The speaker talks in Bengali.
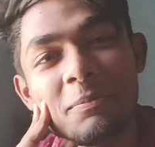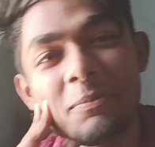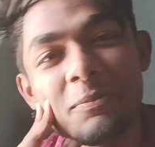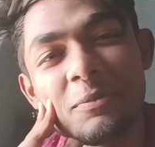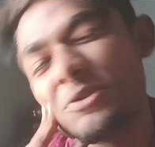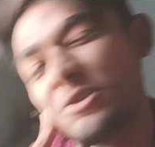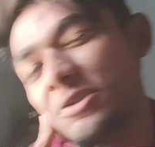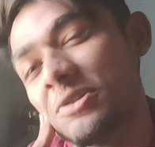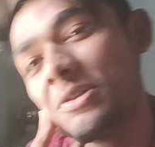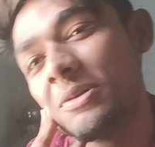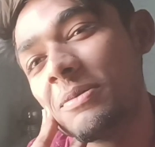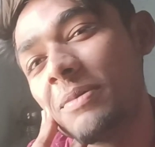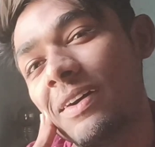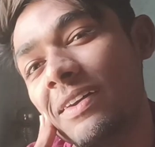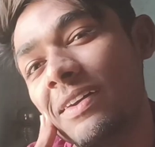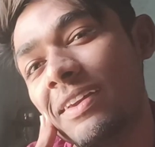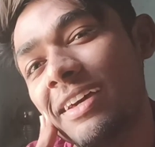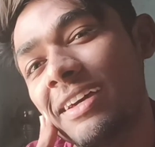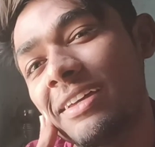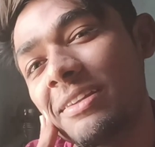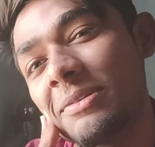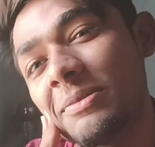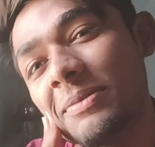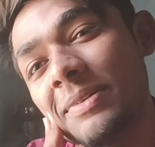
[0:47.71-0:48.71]
প্রচণ্ড ভালো
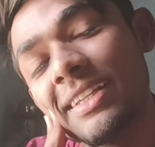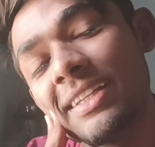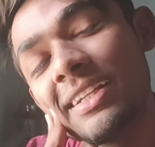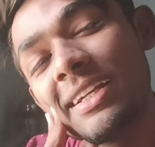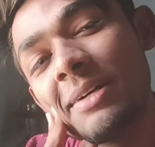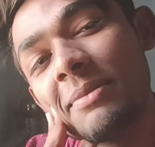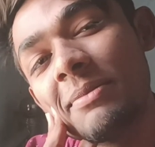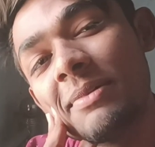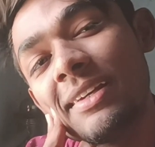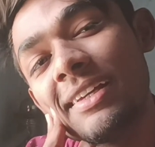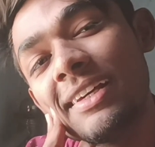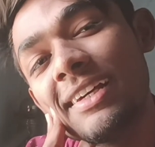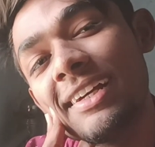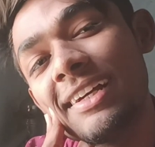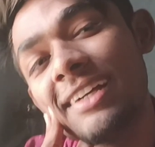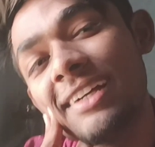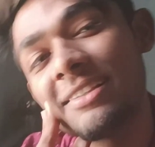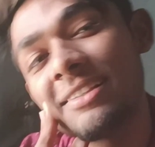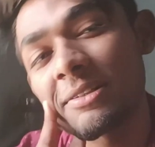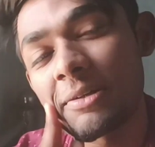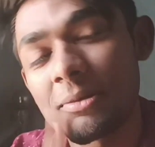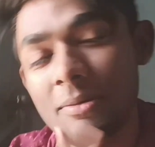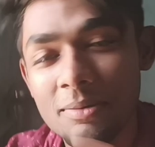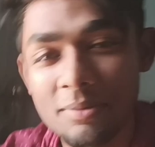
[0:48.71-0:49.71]
লাগে তোমাদের কেমন লাগে
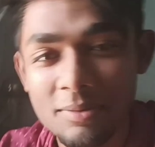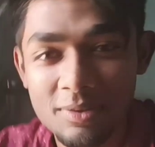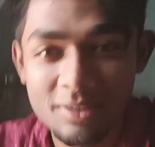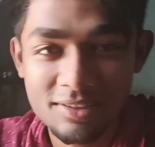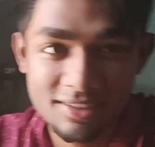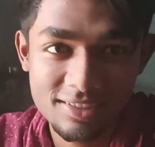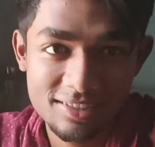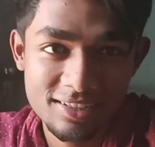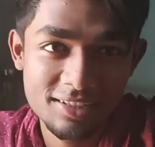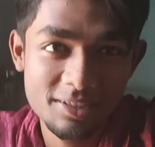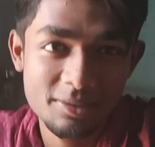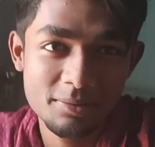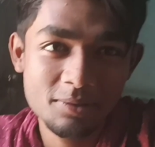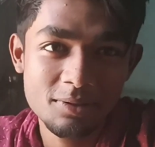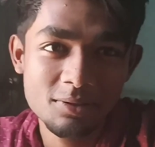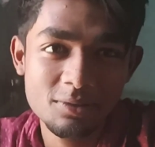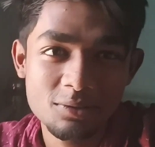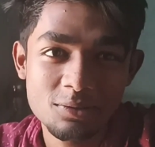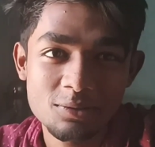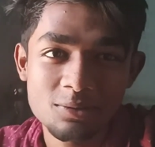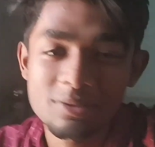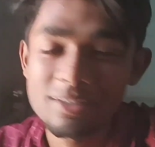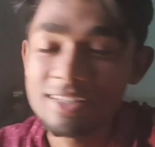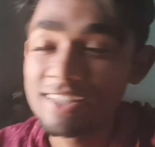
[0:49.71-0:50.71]
গাইজ কমেন্ট বক্সে জানাতে পারো
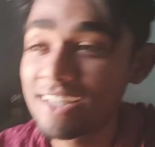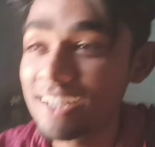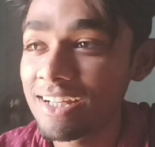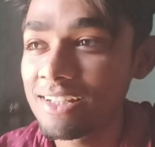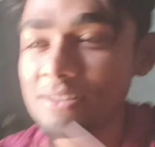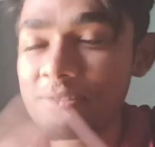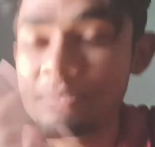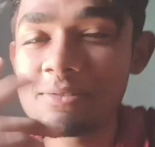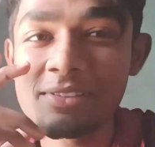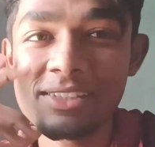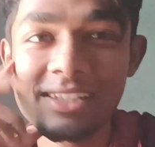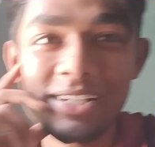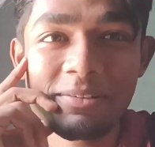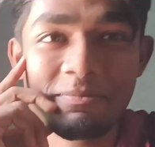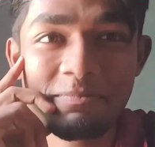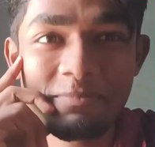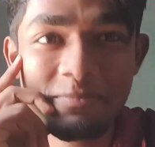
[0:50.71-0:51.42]
তো কী গান শুনছিলাম